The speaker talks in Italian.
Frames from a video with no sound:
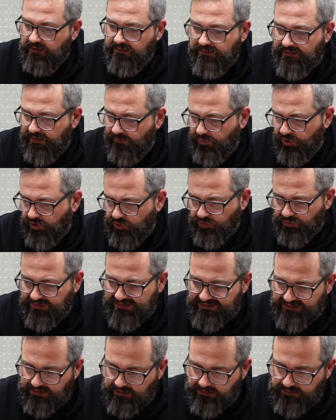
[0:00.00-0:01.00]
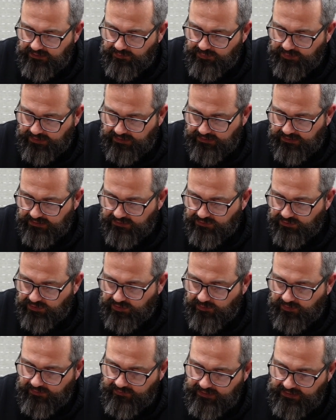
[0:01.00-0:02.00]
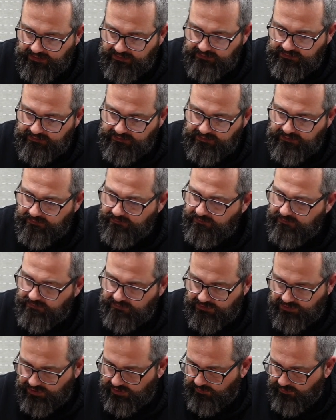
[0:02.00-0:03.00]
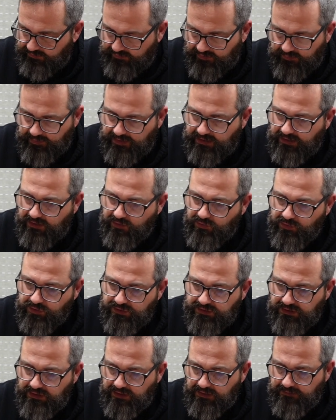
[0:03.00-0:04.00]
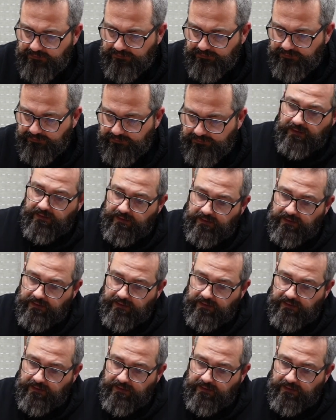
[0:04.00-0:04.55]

diamo il consenti per adesso, andiamo avanti, diciamo va bene così,